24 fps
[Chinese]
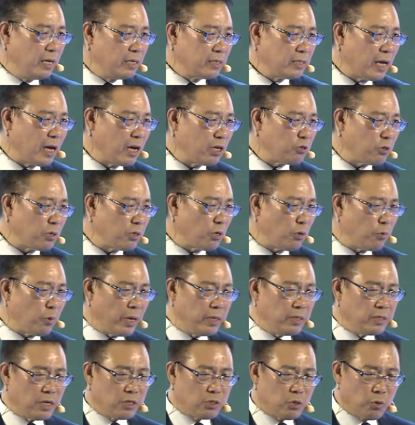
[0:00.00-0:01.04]
大家觉得
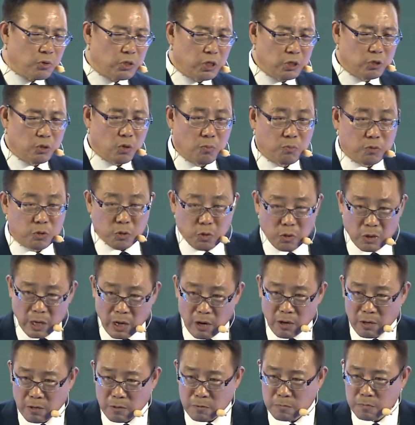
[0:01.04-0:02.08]
原则中心重不重
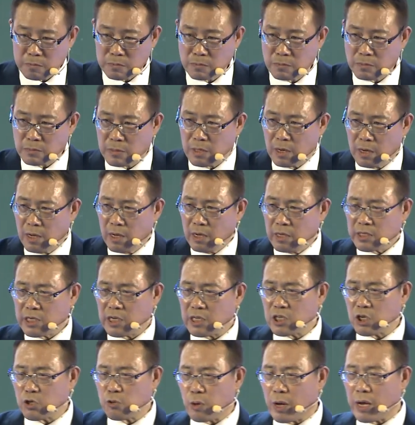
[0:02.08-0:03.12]
要？其
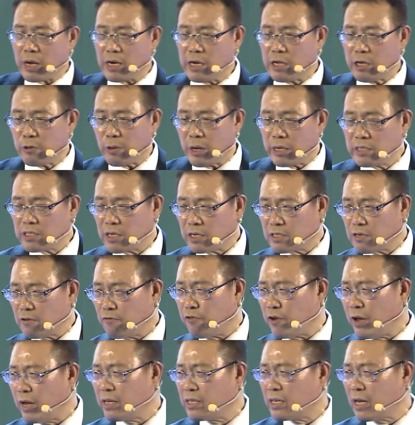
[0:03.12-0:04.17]
实原理原则是
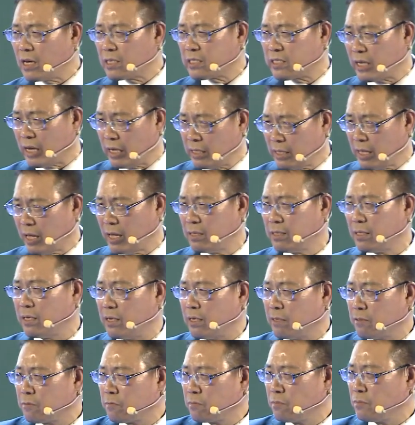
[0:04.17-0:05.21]
非常简单的，
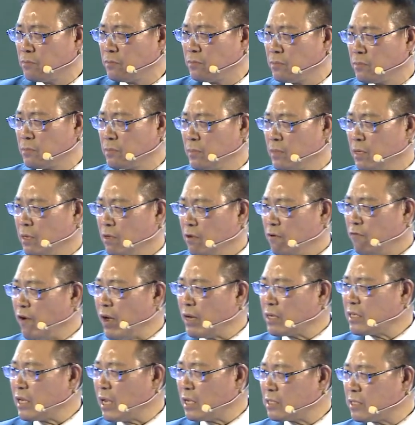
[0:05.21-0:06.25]
放
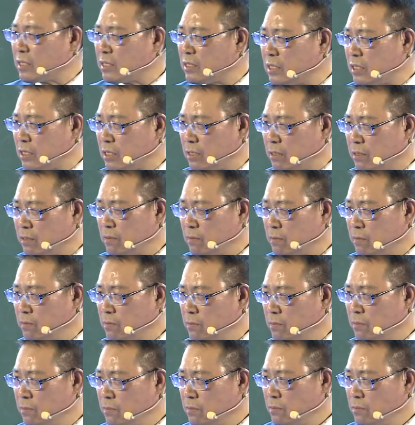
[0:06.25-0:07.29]
下自己
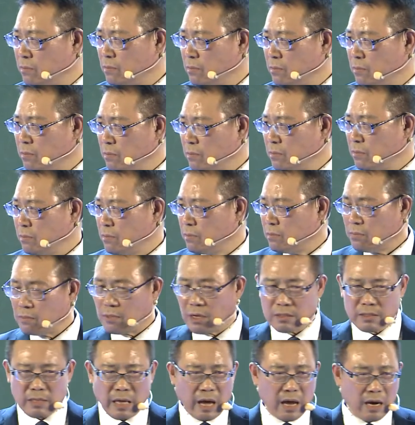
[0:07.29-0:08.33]
的
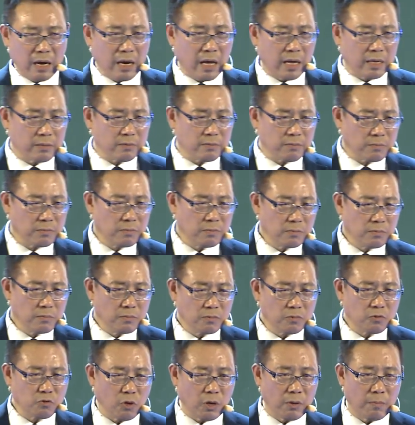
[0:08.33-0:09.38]
贪婪。
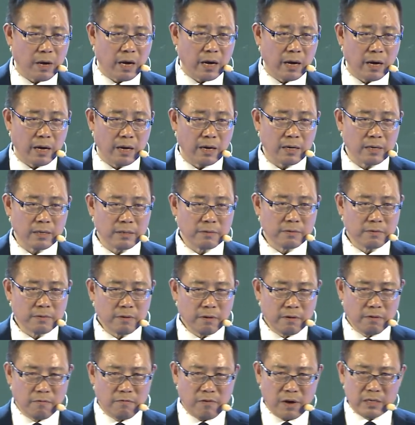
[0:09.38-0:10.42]
对嘛哈，
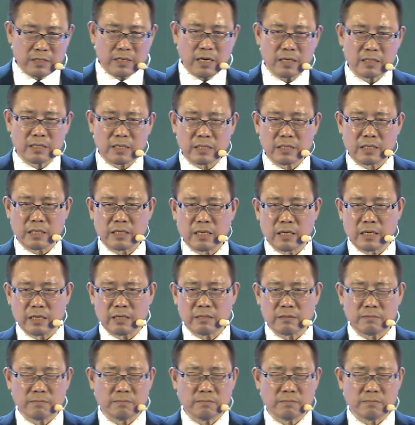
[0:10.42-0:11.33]
放下自己的，